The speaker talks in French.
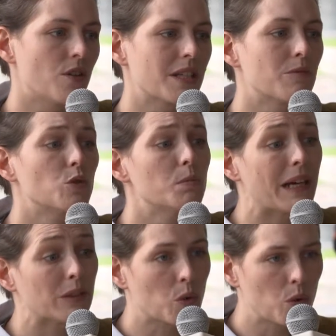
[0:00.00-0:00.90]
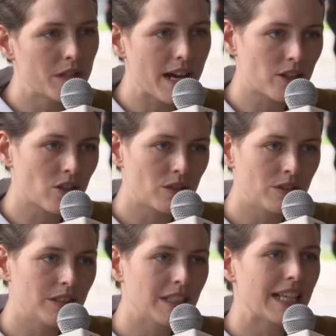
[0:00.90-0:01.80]
qui ne me coûte pas trop
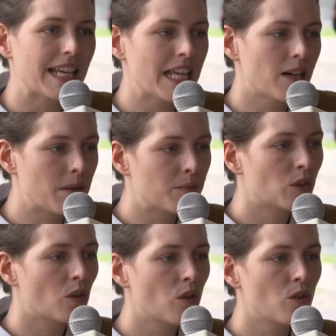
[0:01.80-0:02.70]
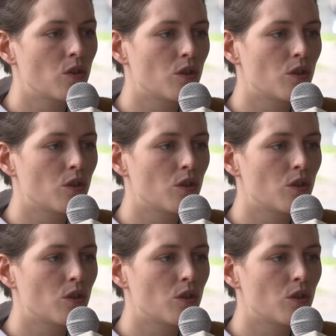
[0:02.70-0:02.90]
d'argent, et en même temps,